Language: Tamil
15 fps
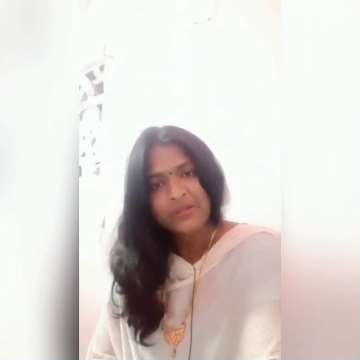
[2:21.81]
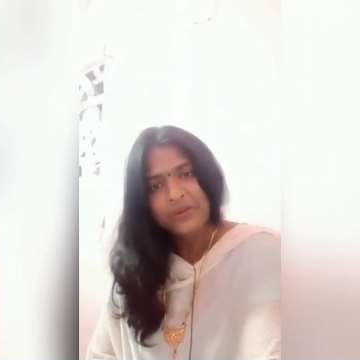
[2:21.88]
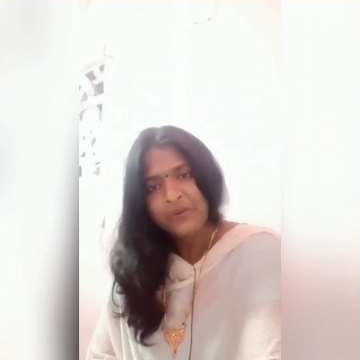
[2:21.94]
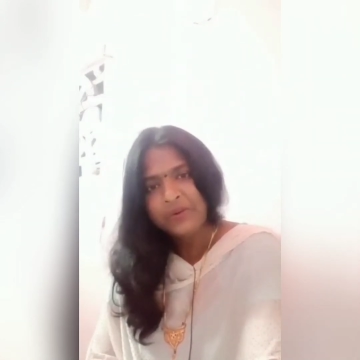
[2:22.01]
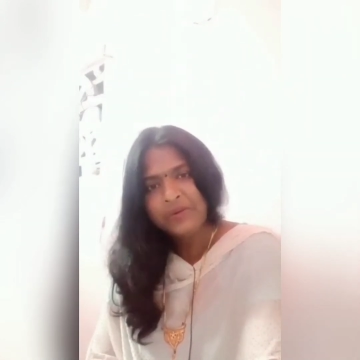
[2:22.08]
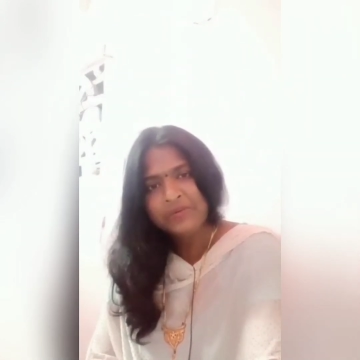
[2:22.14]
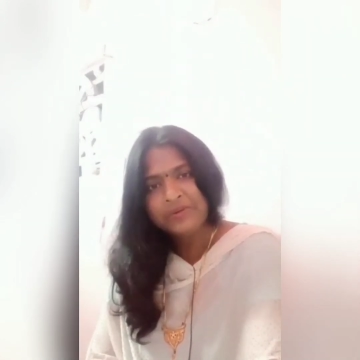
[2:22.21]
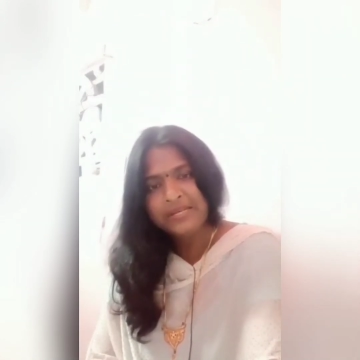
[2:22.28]

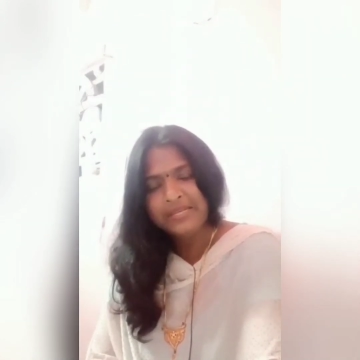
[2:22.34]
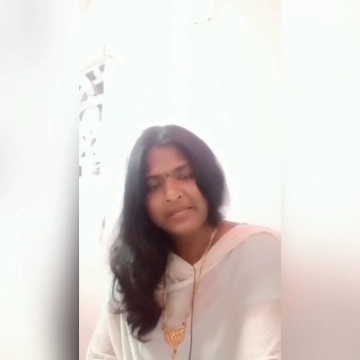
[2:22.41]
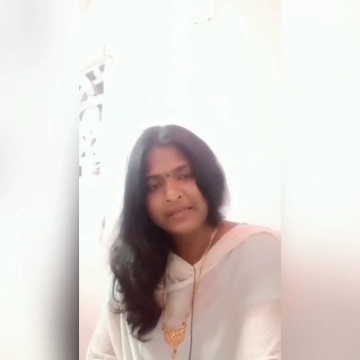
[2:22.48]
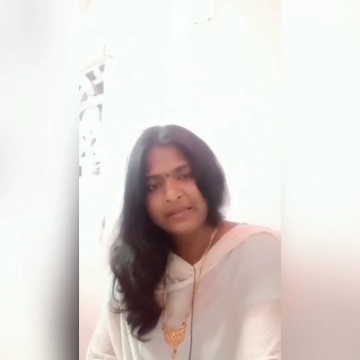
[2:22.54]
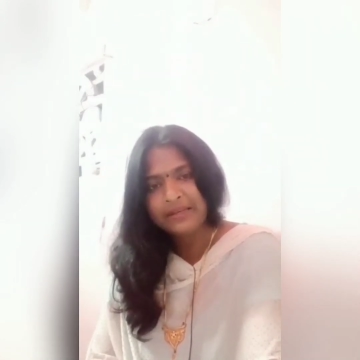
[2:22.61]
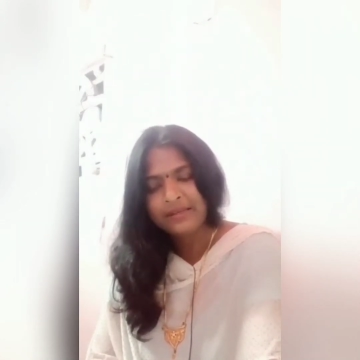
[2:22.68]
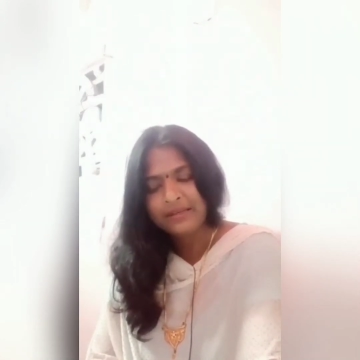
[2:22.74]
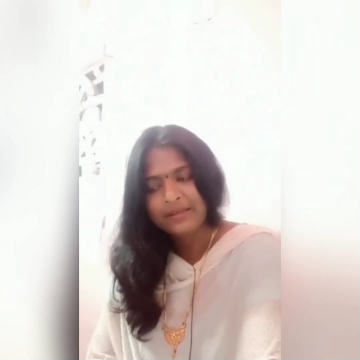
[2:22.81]
எவ்வளவு வலிங்க
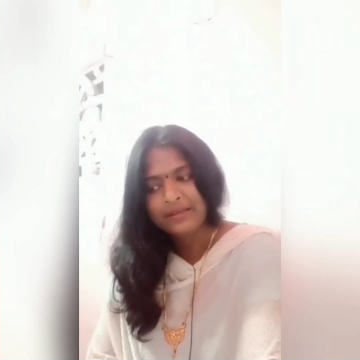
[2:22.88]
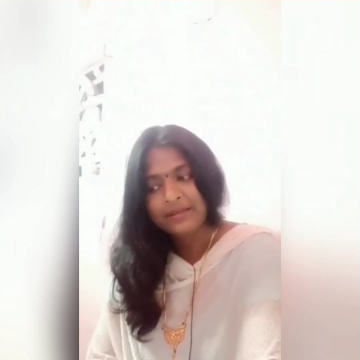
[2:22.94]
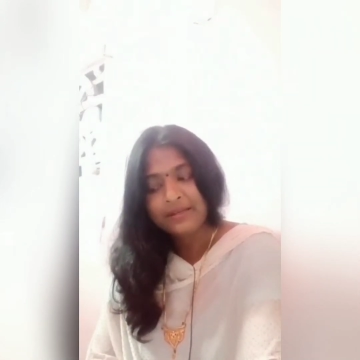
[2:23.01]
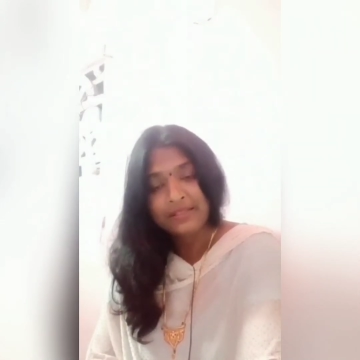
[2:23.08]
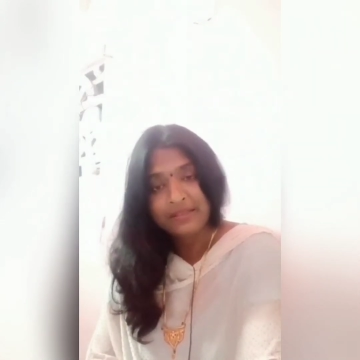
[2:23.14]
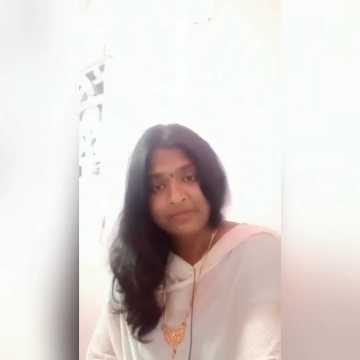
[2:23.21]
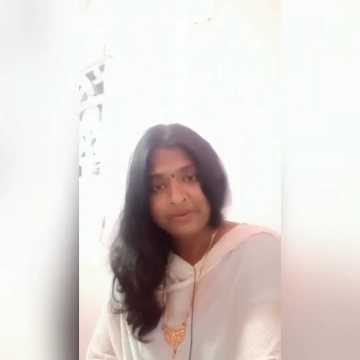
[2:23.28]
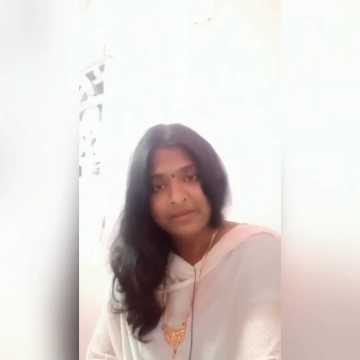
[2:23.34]

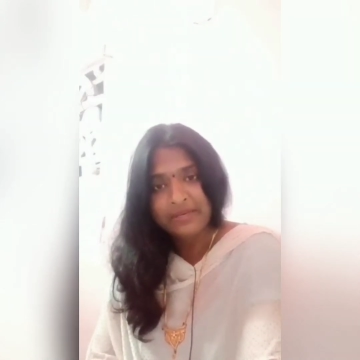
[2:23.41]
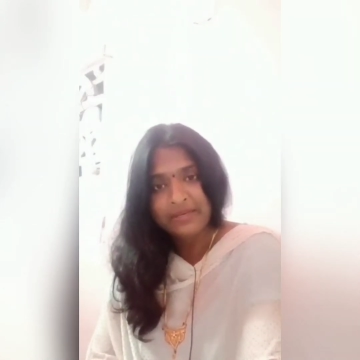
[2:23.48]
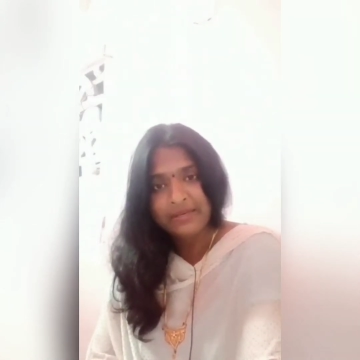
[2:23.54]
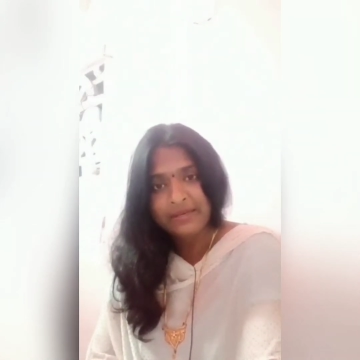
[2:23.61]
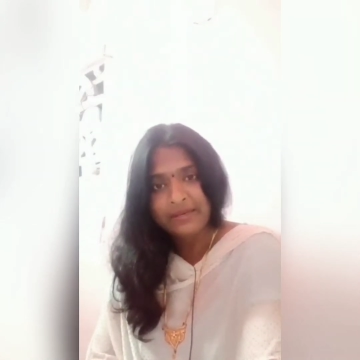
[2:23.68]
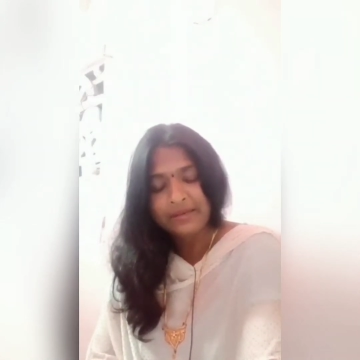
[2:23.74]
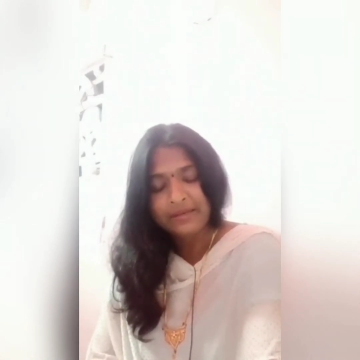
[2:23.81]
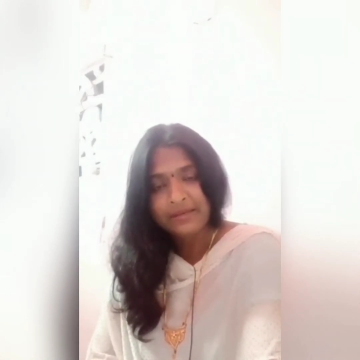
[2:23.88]
இந்த வரியில